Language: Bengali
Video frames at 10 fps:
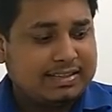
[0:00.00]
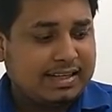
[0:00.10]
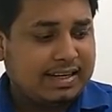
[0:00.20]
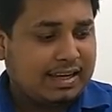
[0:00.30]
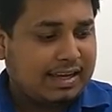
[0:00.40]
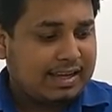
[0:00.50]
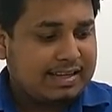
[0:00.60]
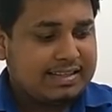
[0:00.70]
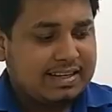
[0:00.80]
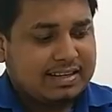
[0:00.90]
যে
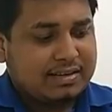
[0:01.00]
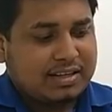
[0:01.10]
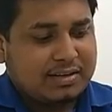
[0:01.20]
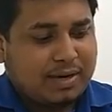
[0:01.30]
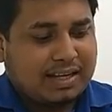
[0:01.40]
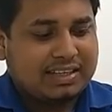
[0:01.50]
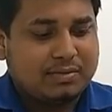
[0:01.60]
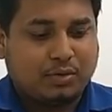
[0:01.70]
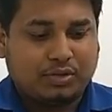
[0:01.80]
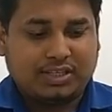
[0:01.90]
এই যে একটি মাদার
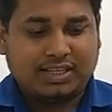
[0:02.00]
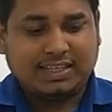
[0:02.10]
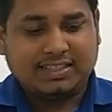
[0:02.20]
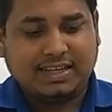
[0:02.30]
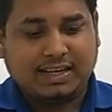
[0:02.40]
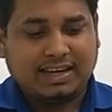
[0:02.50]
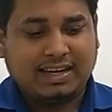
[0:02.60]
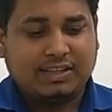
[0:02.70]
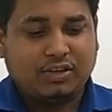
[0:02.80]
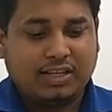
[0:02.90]
বোর্ড ঠিক আছে
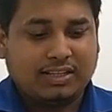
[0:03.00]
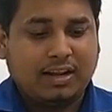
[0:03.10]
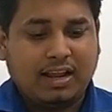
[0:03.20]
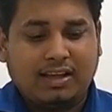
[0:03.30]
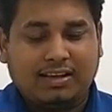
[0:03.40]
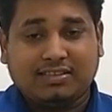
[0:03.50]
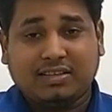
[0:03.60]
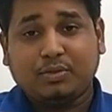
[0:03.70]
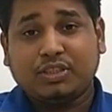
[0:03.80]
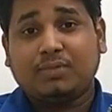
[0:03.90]
এখানে ধরেন
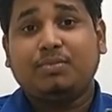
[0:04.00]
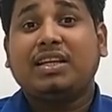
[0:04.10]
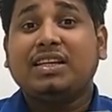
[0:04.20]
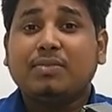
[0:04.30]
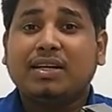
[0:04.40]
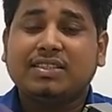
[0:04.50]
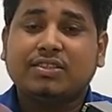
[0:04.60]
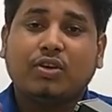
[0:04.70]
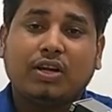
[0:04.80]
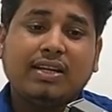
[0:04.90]
সাপোজ আপনারা
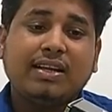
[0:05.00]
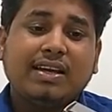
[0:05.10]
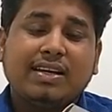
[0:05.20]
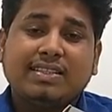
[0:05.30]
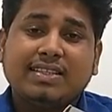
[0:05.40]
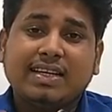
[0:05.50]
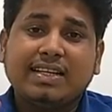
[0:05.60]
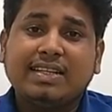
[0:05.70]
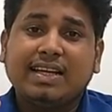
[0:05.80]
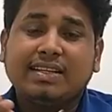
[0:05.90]
ইমাজিন করেন যে
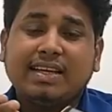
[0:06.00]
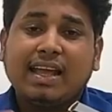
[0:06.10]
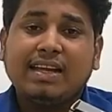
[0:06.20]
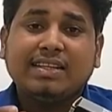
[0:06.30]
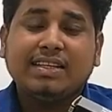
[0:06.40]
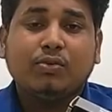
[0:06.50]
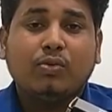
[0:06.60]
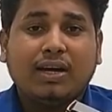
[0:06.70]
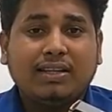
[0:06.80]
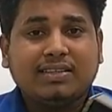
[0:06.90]
এটি একটি এইটটি
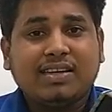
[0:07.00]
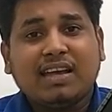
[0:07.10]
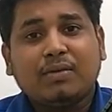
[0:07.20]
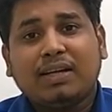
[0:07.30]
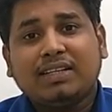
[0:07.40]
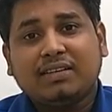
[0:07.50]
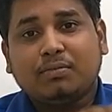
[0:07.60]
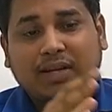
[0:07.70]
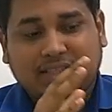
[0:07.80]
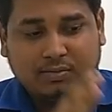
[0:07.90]
ওয়ান গিগাবাইটের
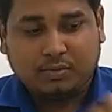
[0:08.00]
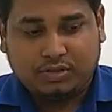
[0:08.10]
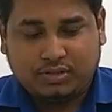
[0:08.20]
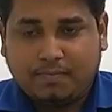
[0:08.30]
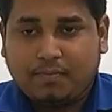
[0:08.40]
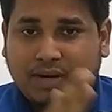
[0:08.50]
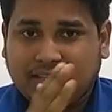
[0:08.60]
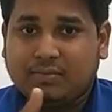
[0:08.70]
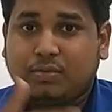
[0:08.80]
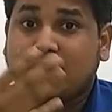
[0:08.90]
মাদার বোর্ড
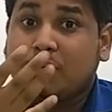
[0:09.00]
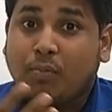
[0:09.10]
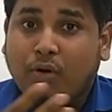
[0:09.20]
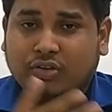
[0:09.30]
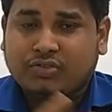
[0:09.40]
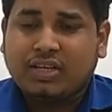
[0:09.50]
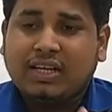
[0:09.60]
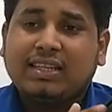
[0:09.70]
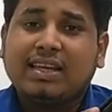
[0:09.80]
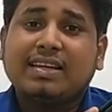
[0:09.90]
মাদার বোর্ডের বক্স
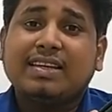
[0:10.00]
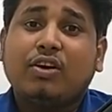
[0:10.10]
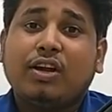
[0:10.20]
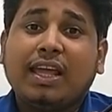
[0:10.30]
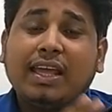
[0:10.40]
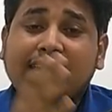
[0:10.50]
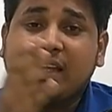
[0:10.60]
তারা কি করে এই